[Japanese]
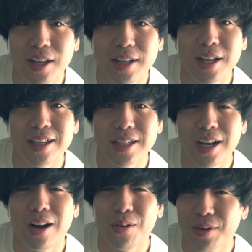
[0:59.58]
出れない日
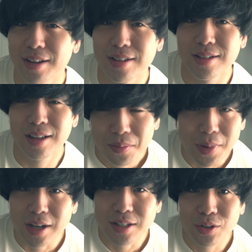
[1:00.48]
が多いです
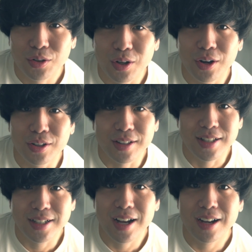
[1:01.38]
まあそんなこと置いとい
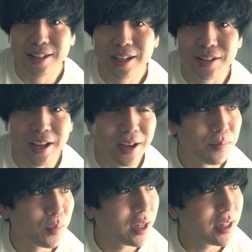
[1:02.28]
て時間がないので
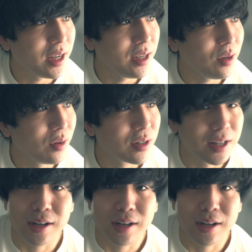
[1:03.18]
大体奥さ